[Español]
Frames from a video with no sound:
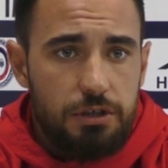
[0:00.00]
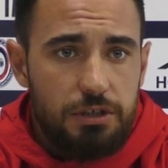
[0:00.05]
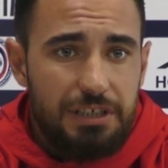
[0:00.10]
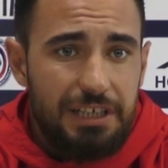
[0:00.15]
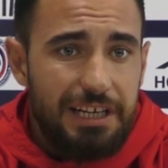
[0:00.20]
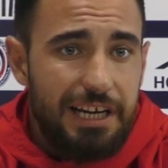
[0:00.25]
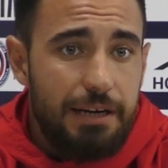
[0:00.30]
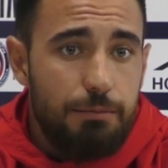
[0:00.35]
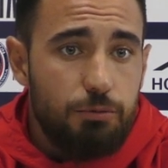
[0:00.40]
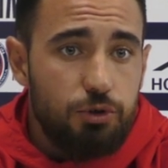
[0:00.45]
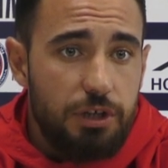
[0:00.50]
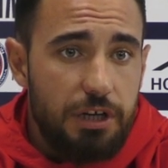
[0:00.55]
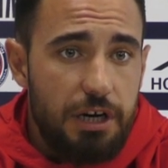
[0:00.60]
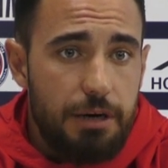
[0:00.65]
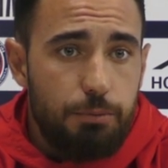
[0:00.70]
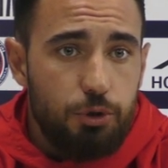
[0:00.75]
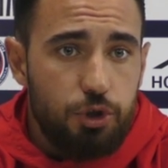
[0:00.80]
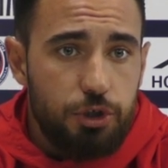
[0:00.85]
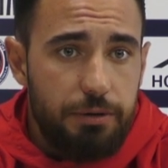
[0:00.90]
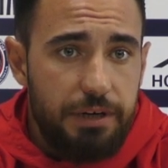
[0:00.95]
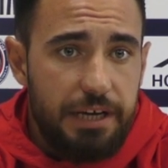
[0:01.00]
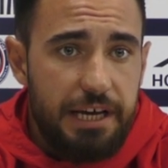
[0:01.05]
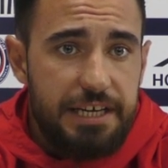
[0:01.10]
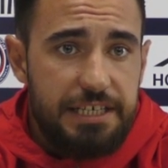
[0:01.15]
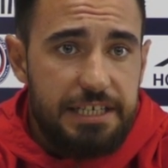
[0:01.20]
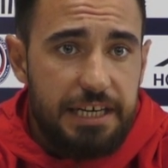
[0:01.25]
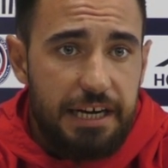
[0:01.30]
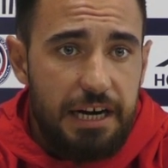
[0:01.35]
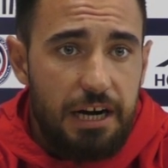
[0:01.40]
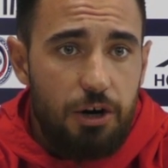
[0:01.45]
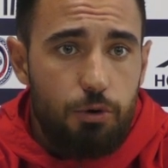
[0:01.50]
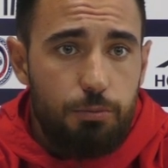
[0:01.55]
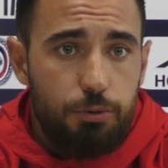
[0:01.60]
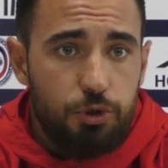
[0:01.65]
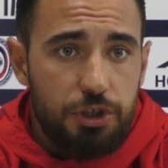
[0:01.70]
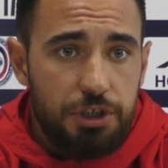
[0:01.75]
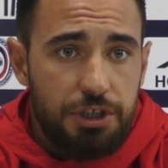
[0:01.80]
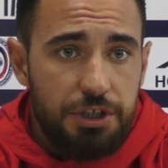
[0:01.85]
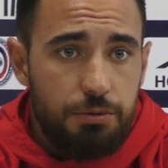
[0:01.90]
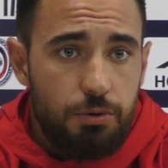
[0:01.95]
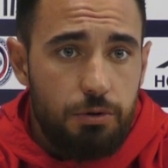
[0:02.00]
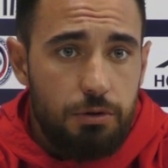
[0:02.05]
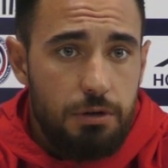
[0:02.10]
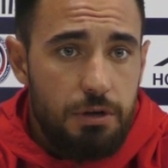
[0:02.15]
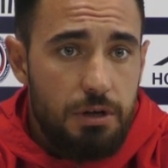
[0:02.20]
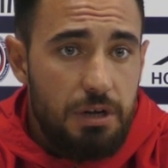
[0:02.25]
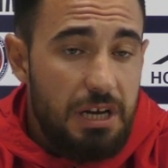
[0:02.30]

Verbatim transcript: si queremos tener posibilidad de sacar algo positivo.